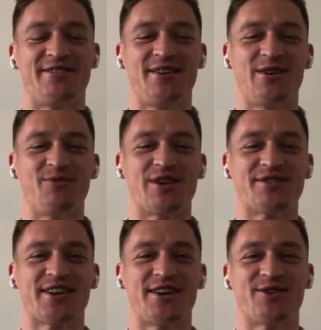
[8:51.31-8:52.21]
Rafała
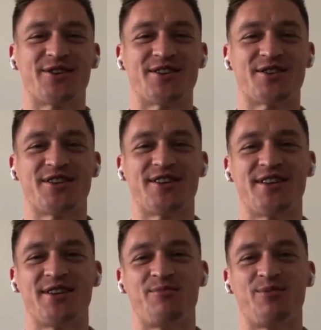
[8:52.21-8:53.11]
Murawskiego też
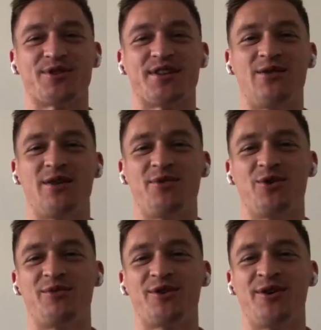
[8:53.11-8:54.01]
e, poznałem,
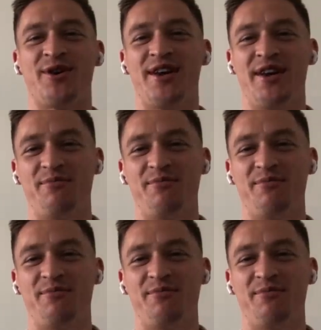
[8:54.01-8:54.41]
było mi to,